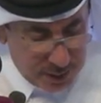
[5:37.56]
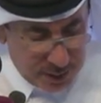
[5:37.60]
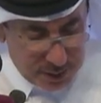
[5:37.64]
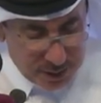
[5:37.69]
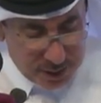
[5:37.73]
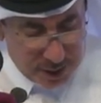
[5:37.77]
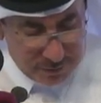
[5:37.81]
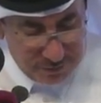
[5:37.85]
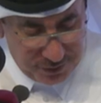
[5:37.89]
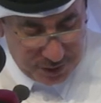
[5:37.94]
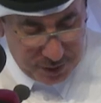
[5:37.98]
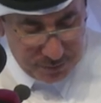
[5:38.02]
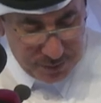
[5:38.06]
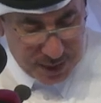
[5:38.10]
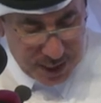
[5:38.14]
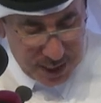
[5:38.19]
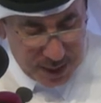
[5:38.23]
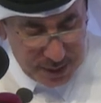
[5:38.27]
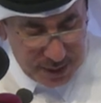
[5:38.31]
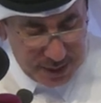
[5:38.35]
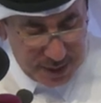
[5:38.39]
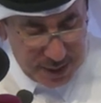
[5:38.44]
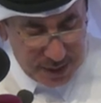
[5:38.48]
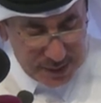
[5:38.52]
رفع
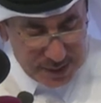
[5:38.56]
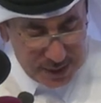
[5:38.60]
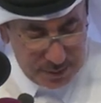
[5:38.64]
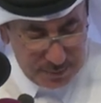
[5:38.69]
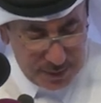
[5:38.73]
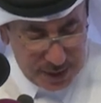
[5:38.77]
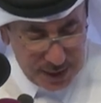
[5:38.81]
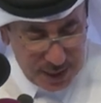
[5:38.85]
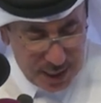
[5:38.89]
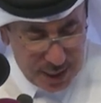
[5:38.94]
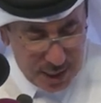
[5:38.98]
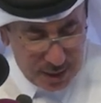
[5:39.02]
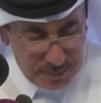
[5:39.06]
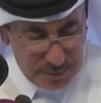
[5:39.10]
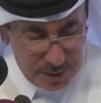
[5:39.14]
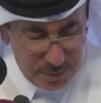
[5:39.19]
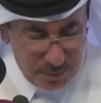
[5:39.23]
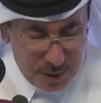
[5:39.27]
امكانيات الميناء